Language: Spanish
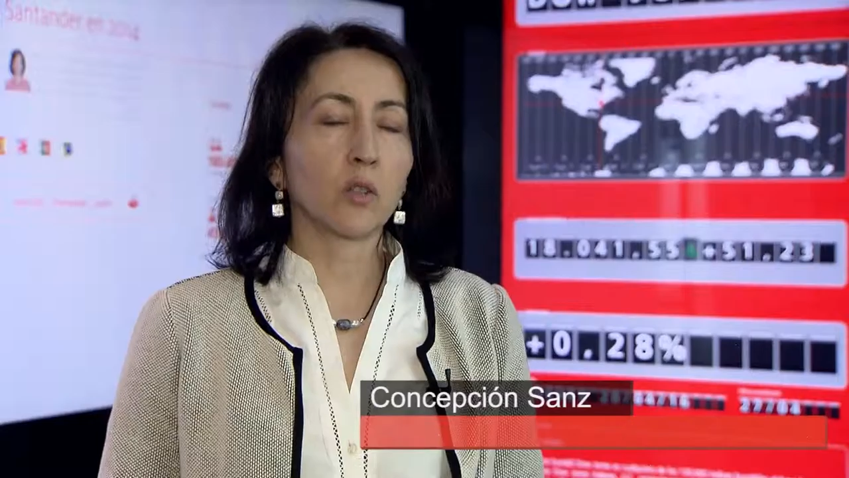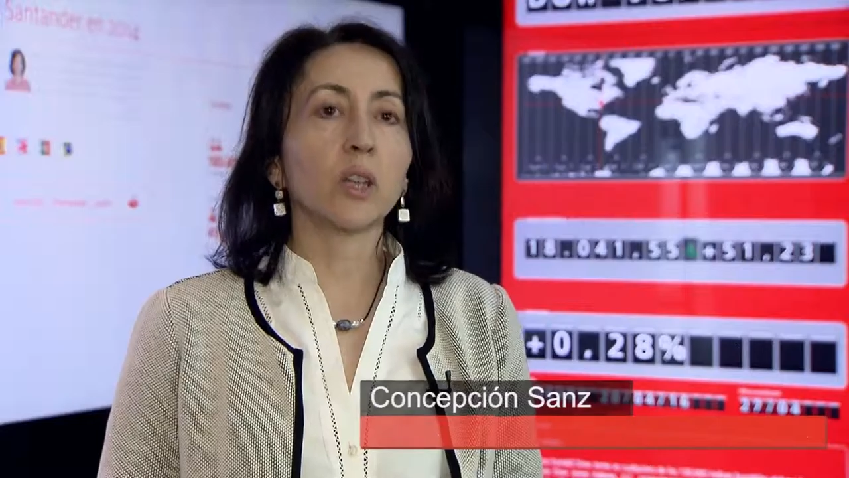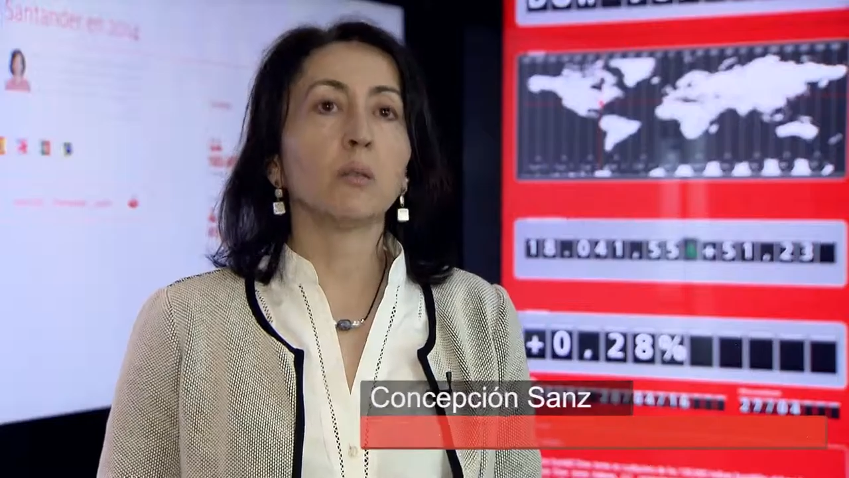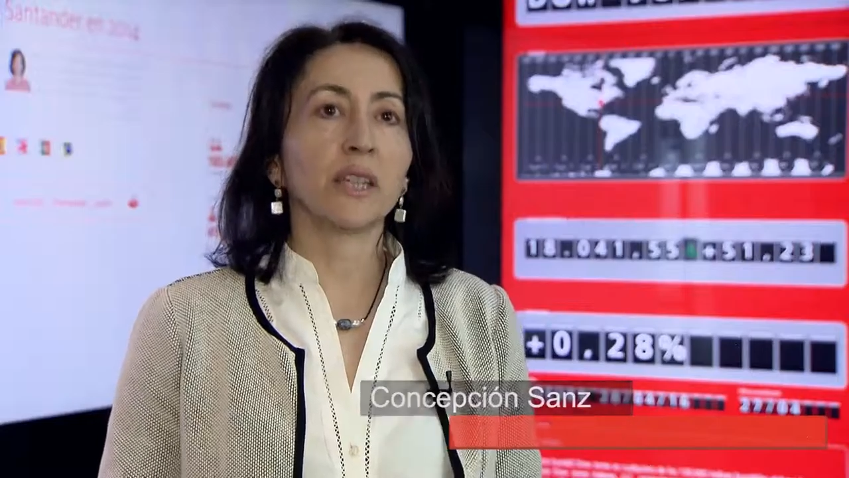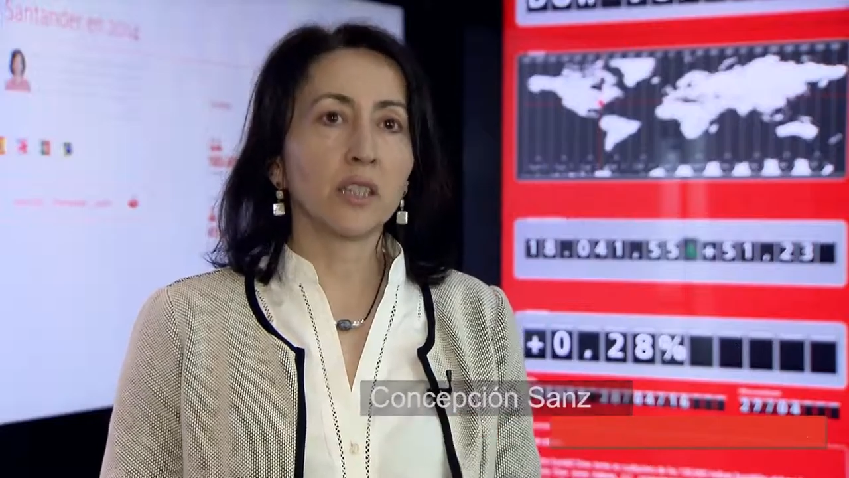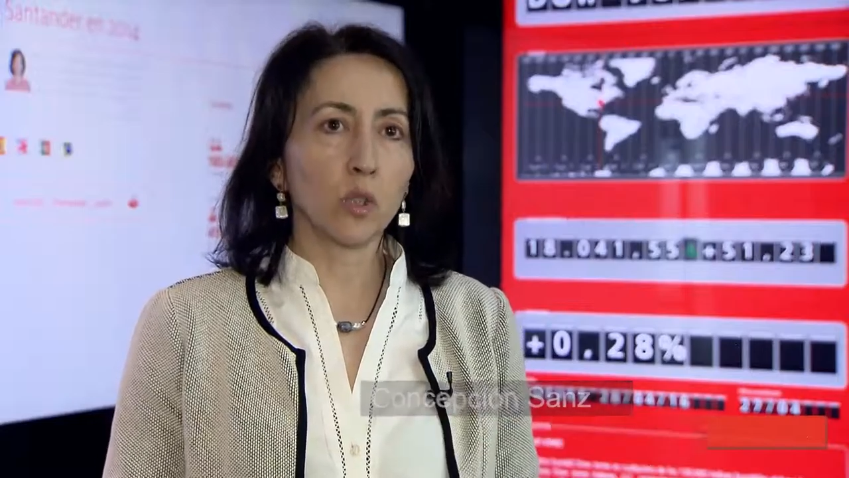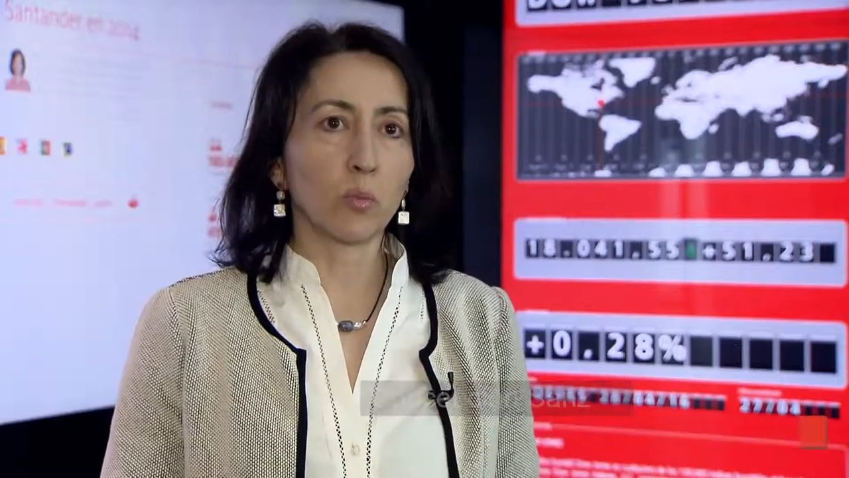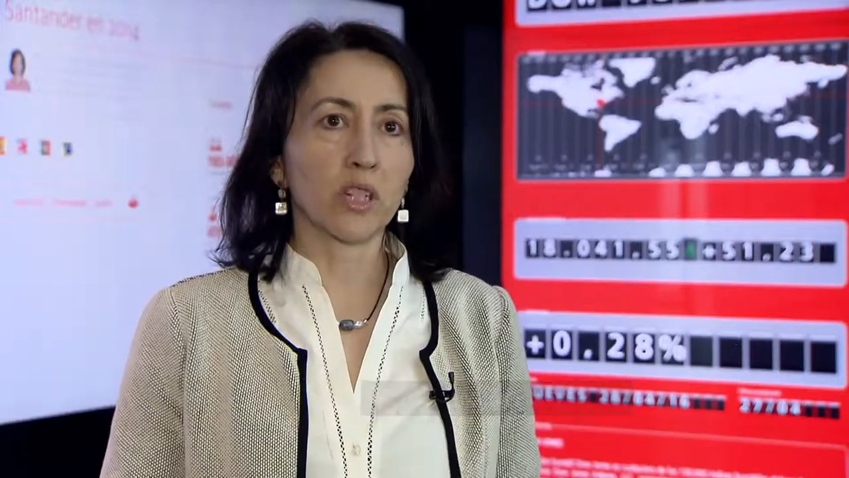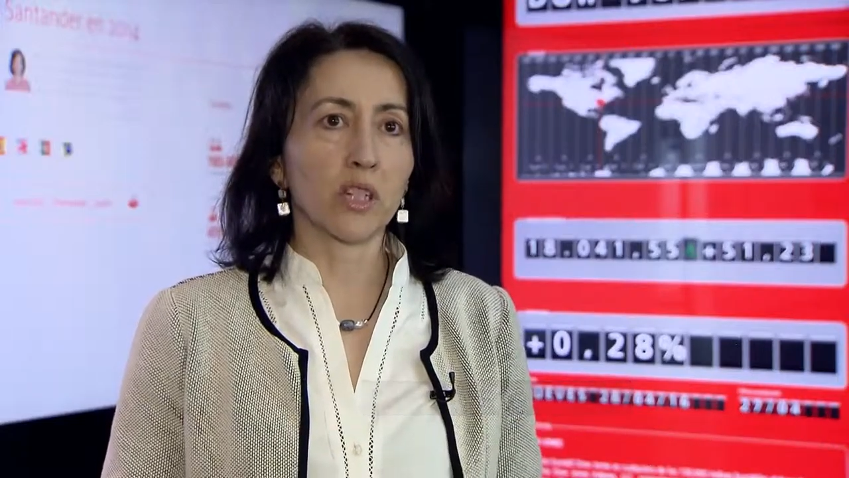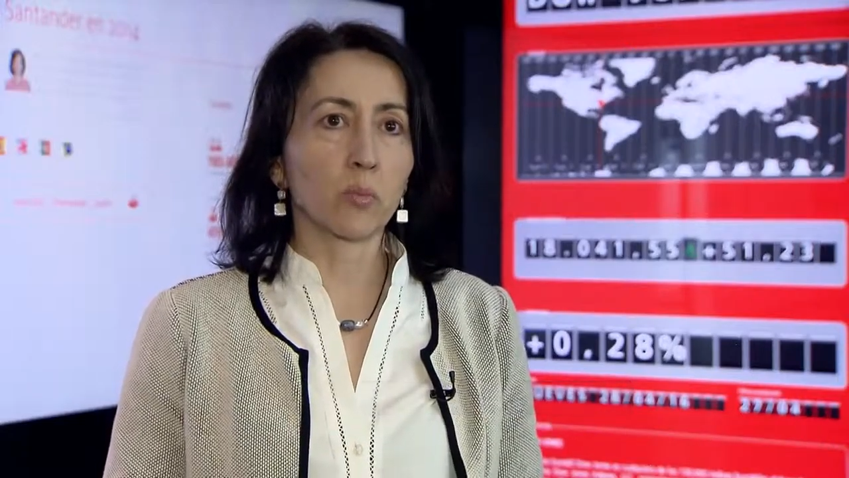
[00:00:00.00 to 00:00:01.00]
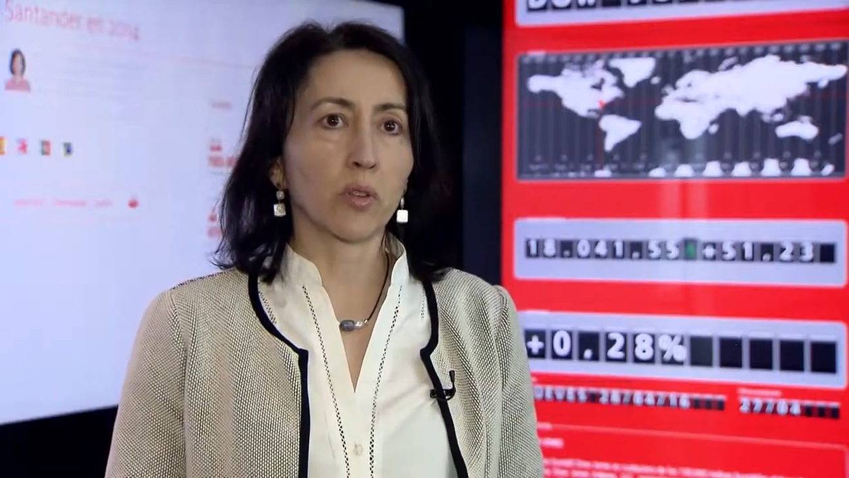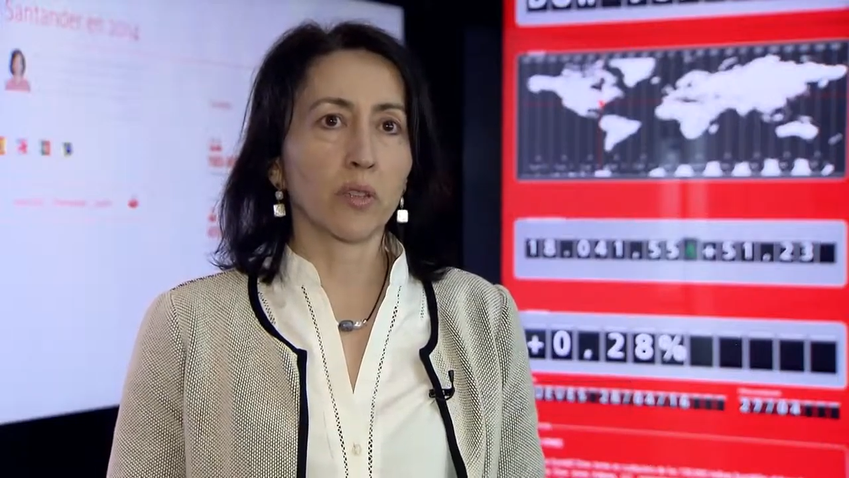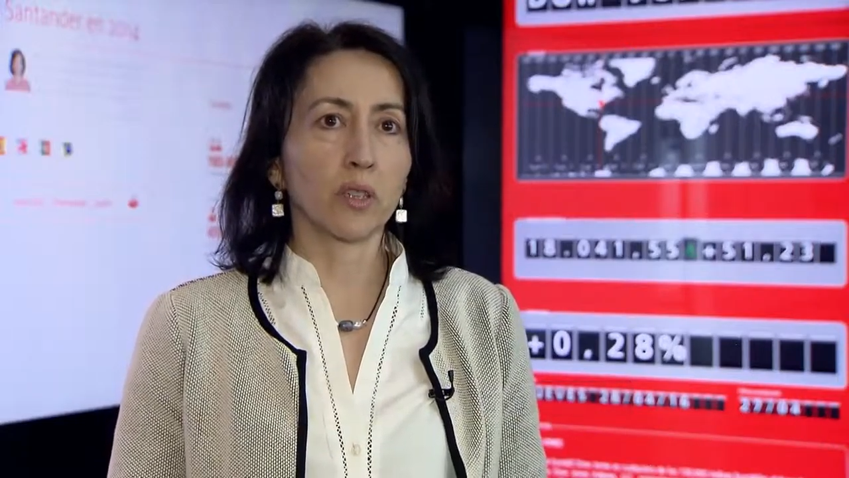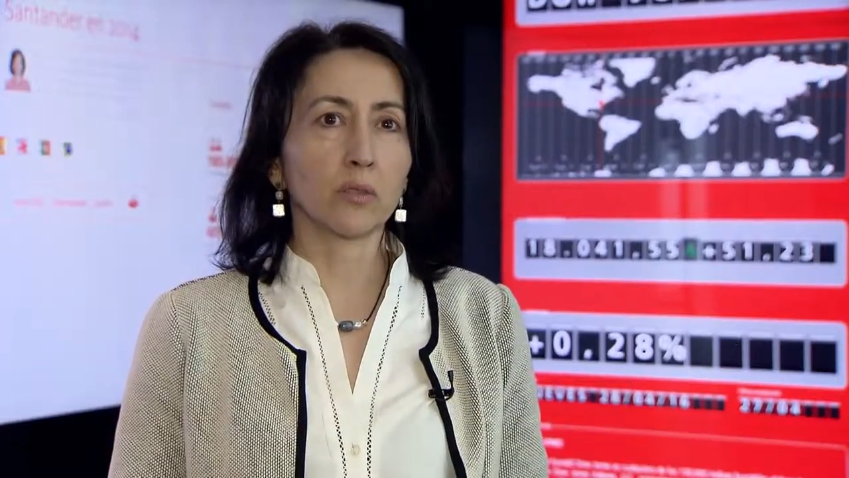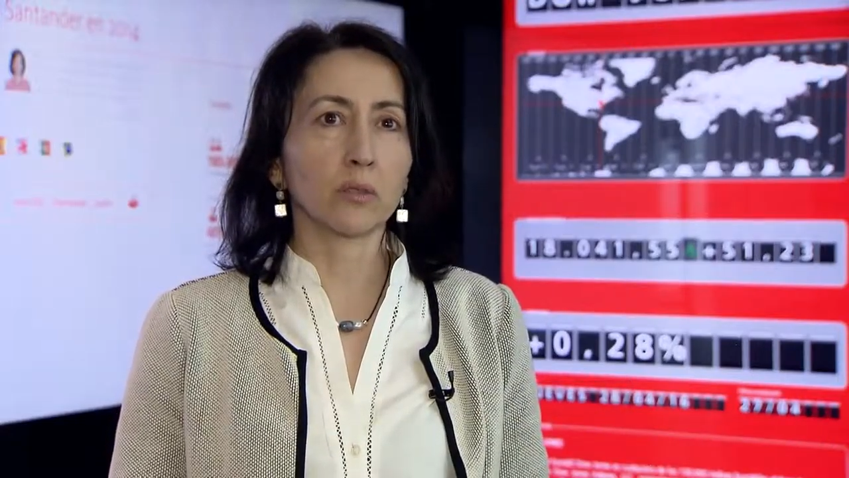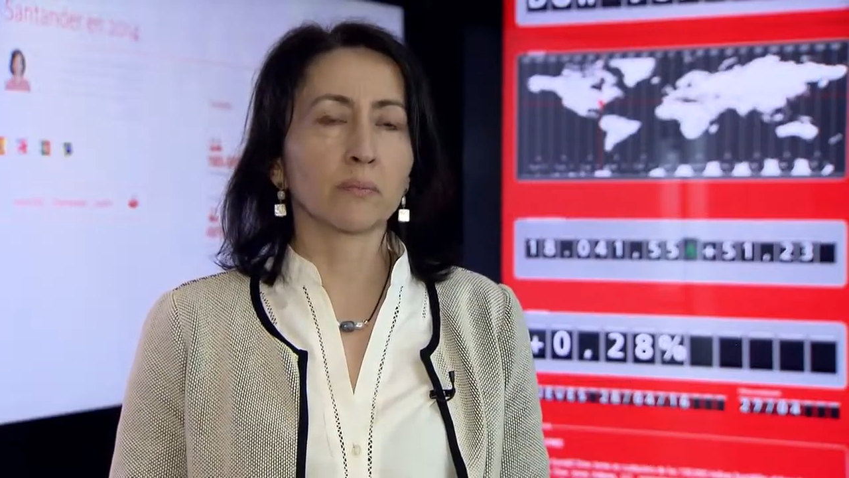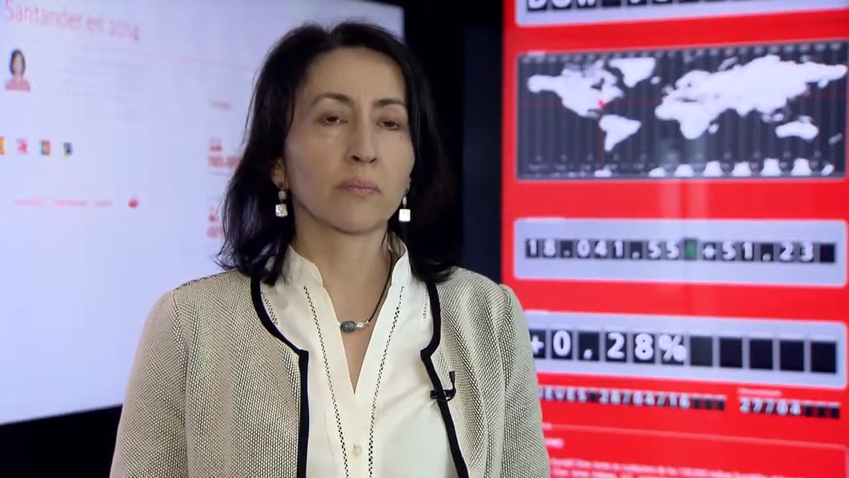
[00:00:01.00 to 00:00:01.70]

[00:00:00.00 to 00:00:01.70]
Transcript: en el 20,6%.